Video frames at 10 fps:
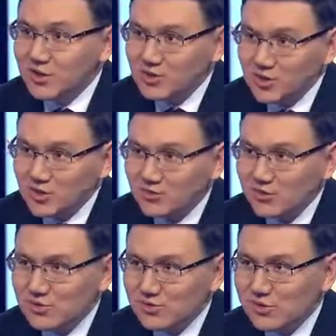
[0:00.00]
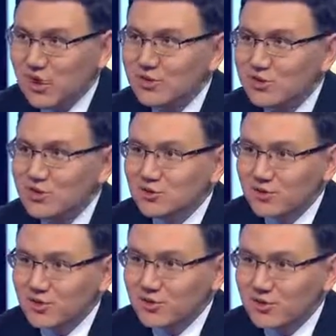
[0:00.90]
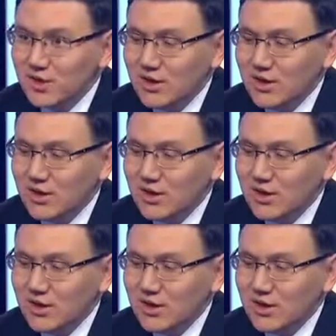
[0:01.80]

инженеров, то есть главных технологов.